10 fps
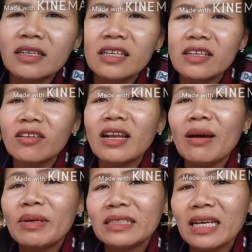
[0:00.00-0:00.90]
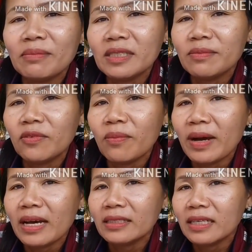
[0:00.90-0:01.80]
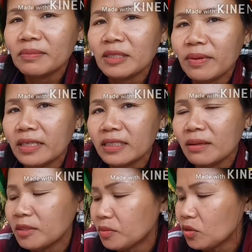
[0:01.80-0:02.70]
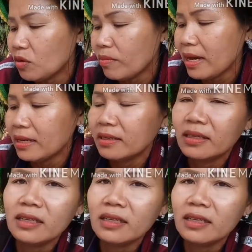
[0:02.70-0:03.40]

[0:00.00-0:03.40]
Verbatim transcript: หนึ่งดอลลาร์มันสามสิบกว่าบาทสามสิบเอ็ดสามสิบสองบาท